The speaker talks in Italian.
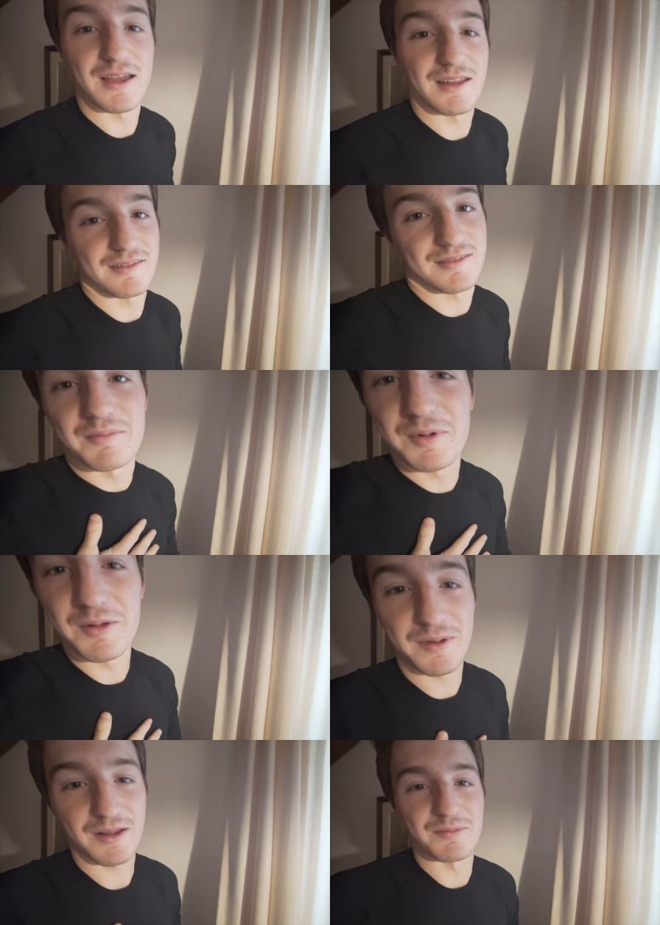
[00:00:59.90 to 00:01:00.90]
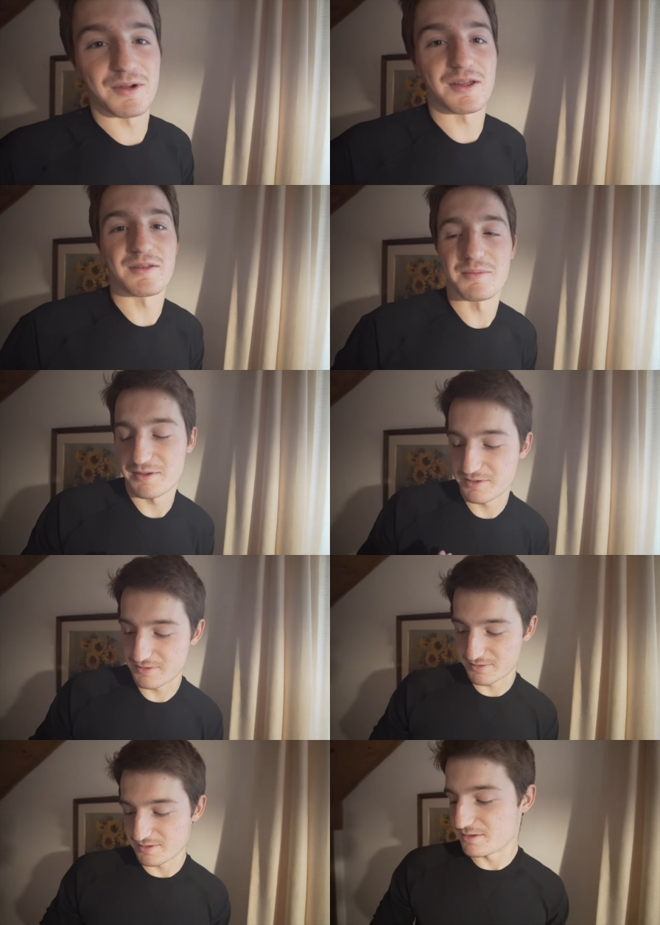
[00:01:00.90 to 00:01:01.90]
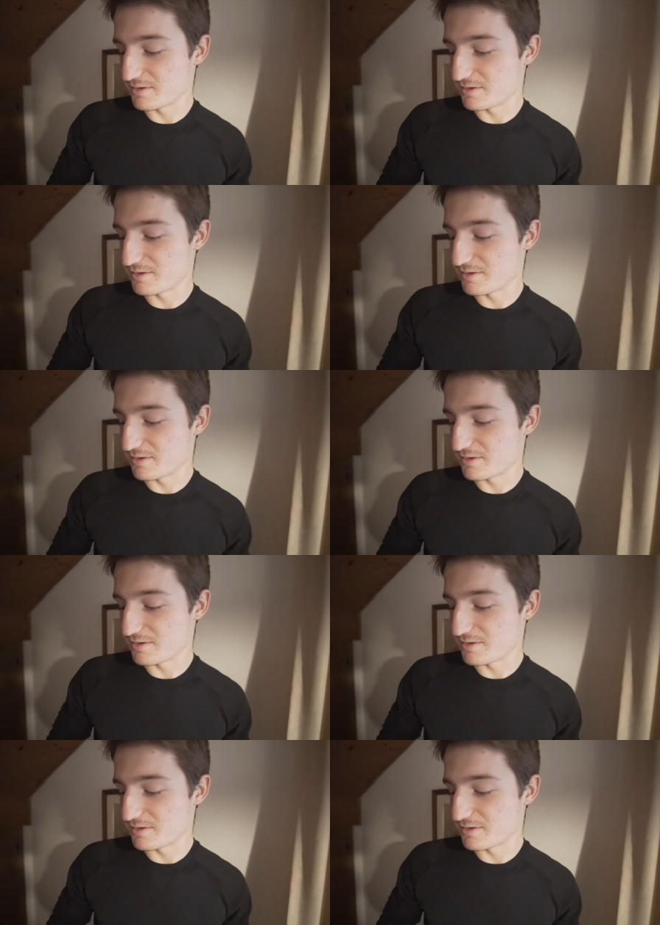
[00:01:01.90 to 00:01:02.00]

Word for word: gratis, almeno per Alboreto, poi tanto se